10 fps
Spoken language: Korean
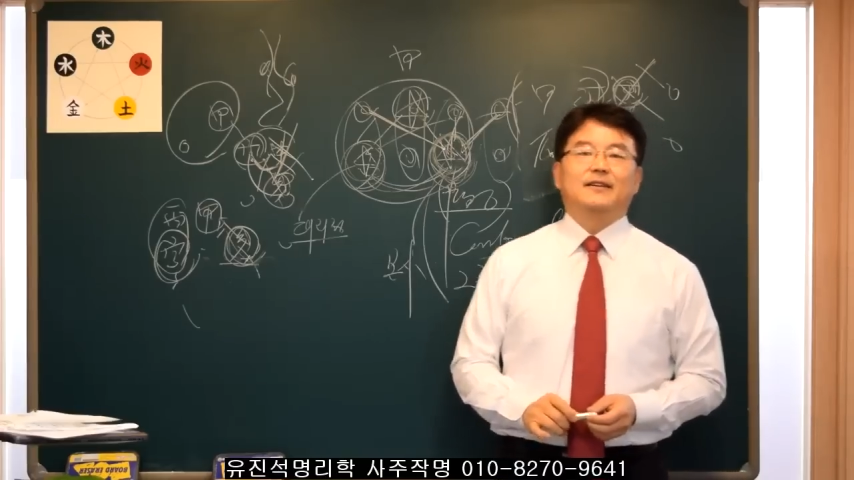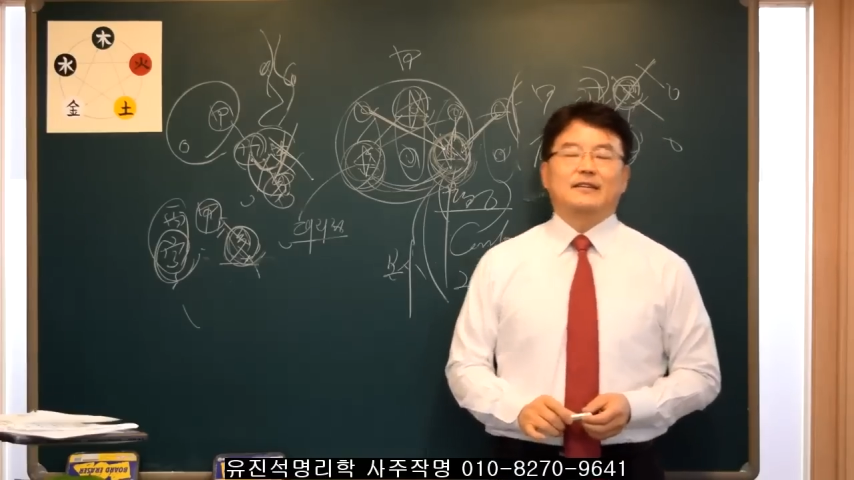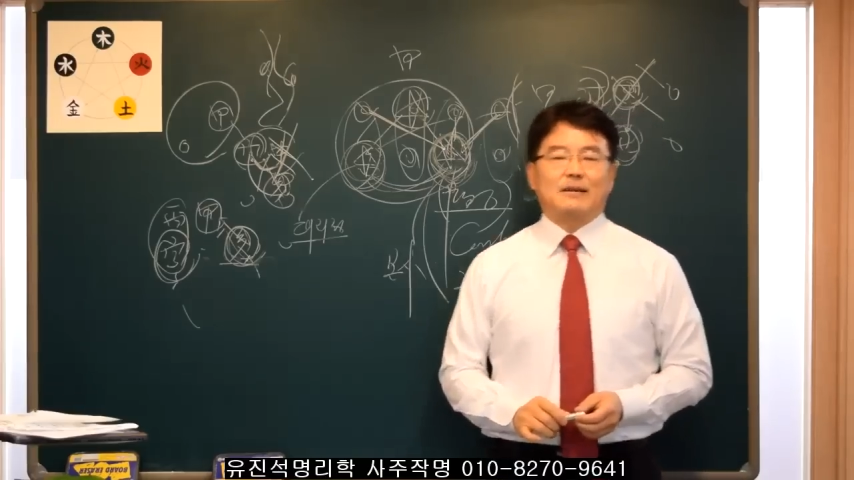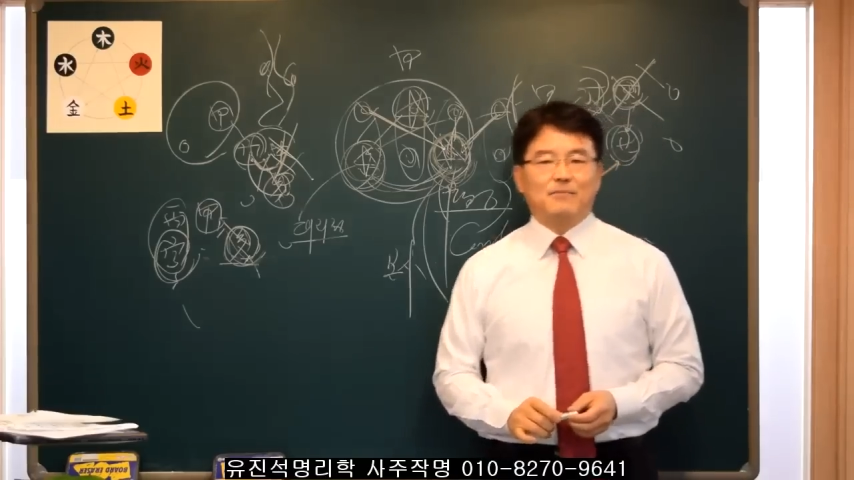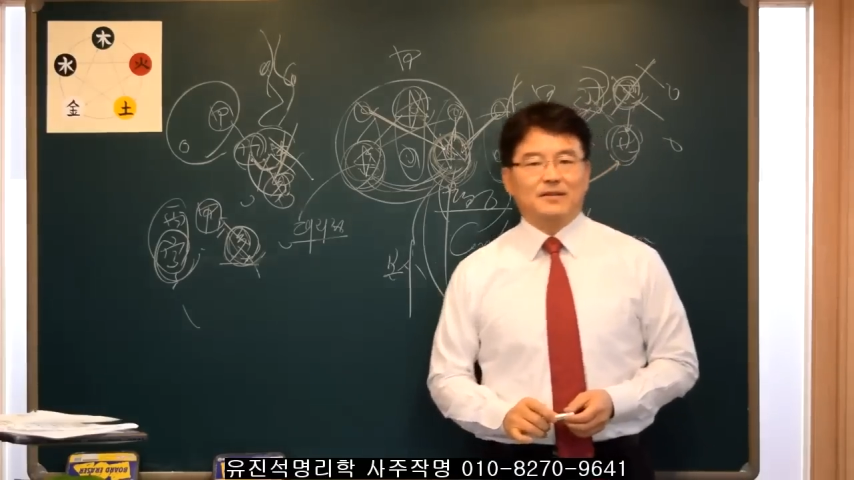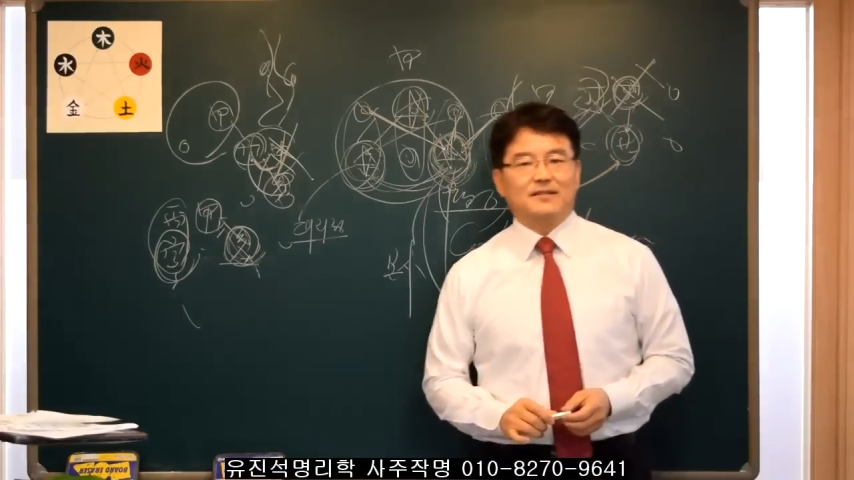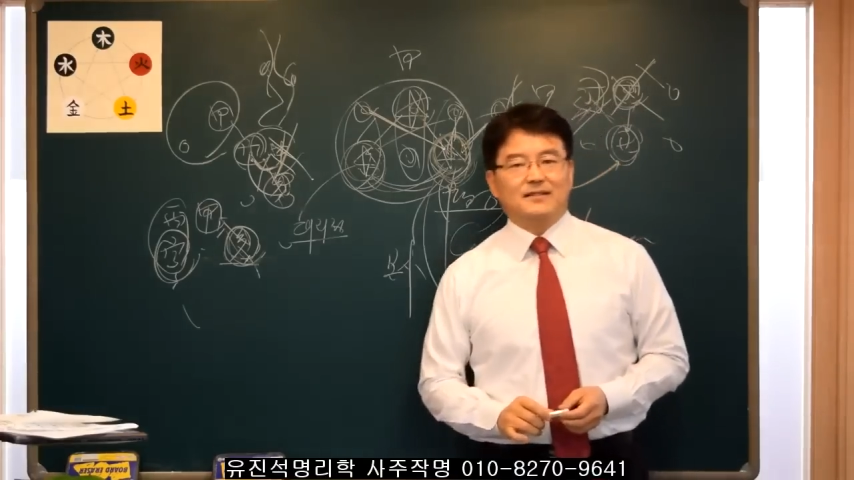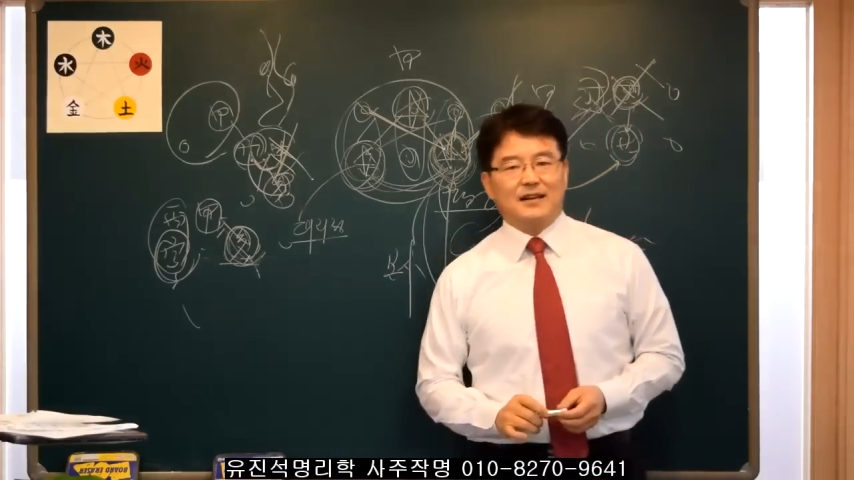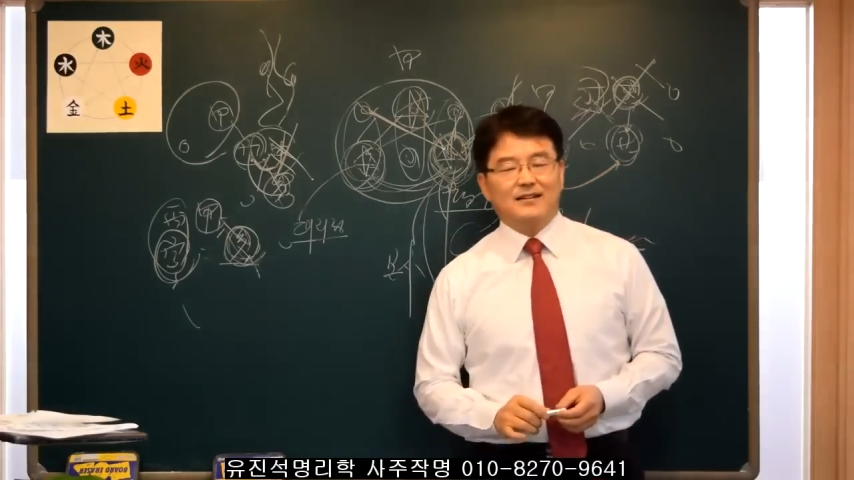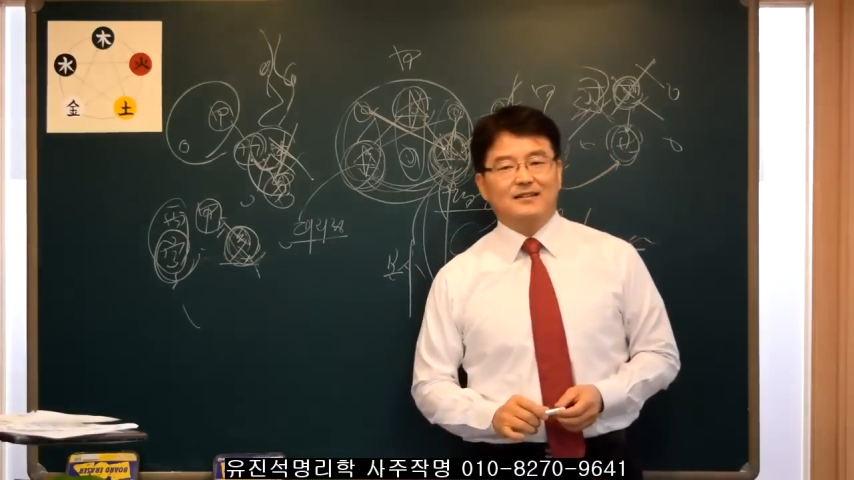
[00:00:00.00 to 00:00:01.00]
한번
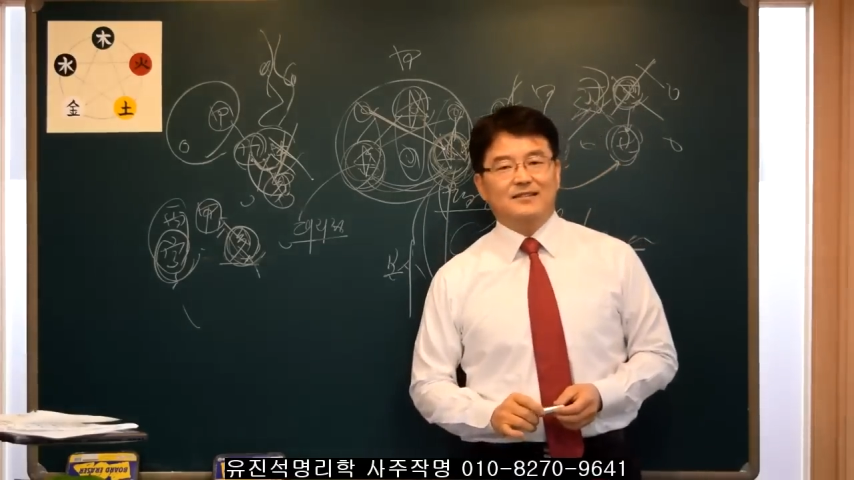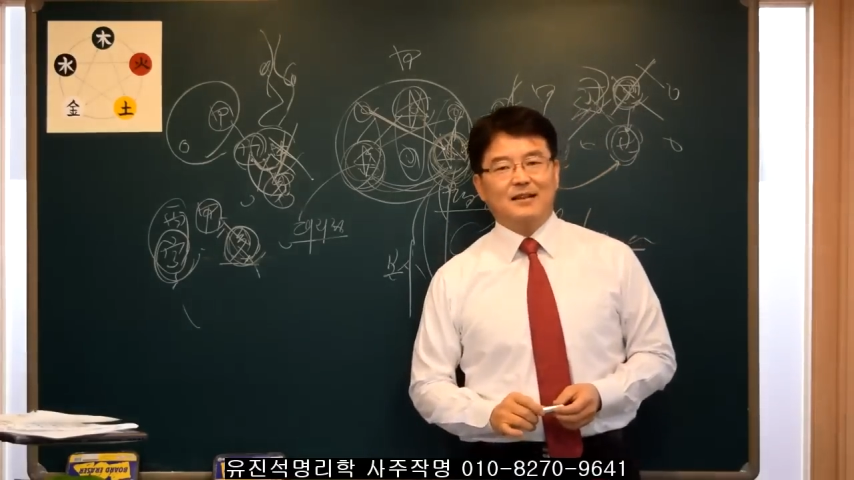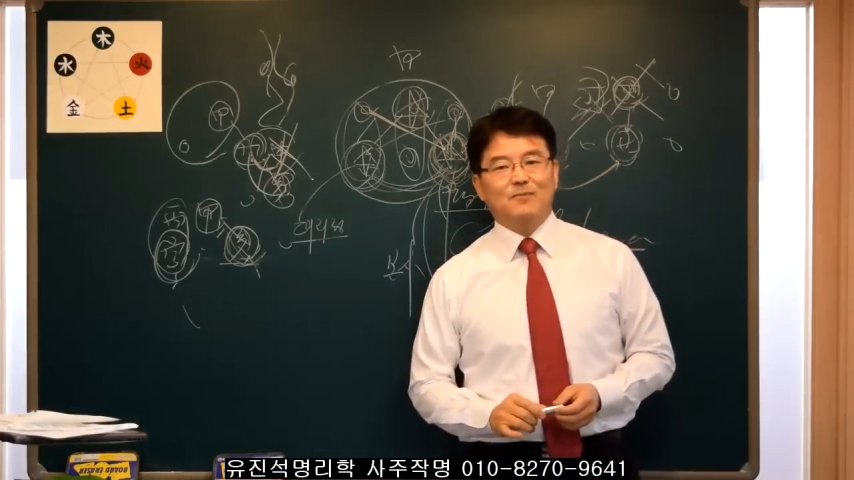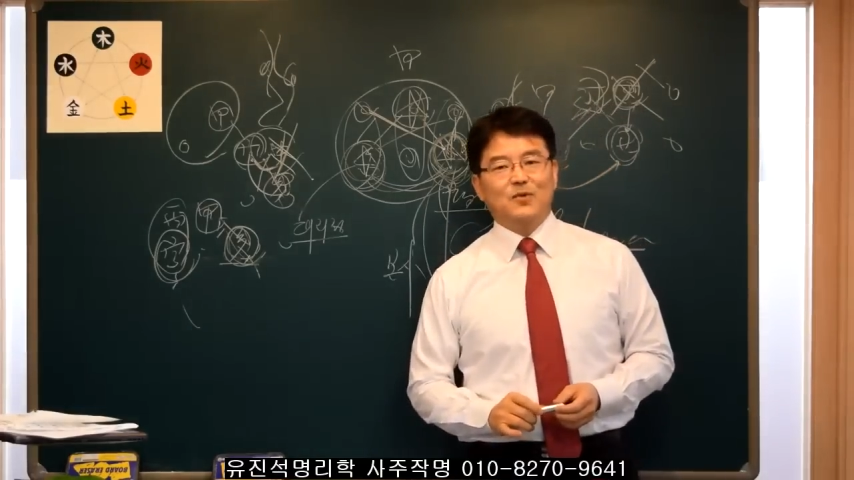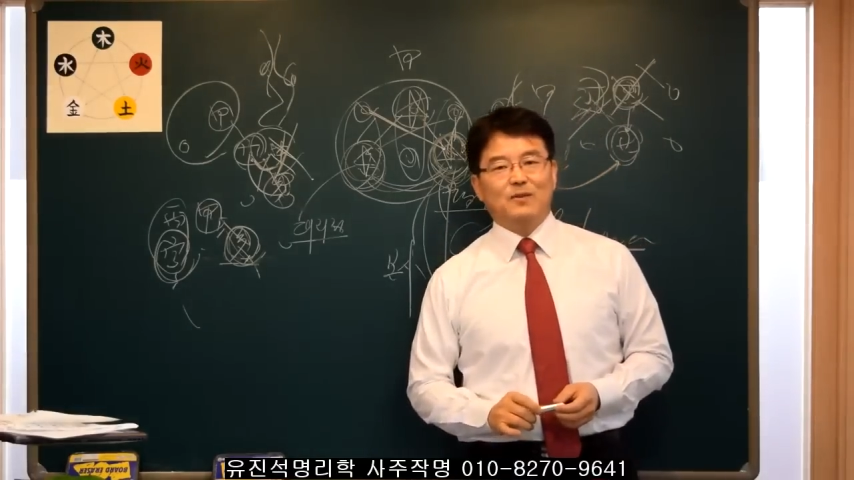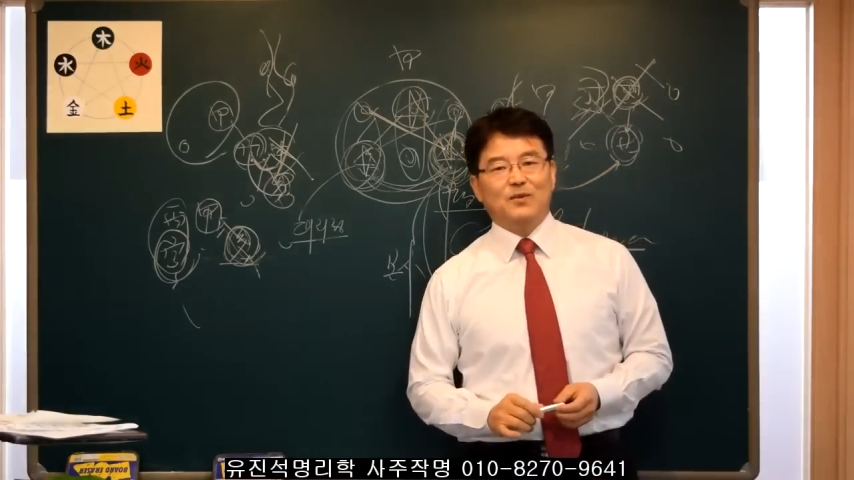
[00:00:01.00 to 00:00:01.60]
잘 참고해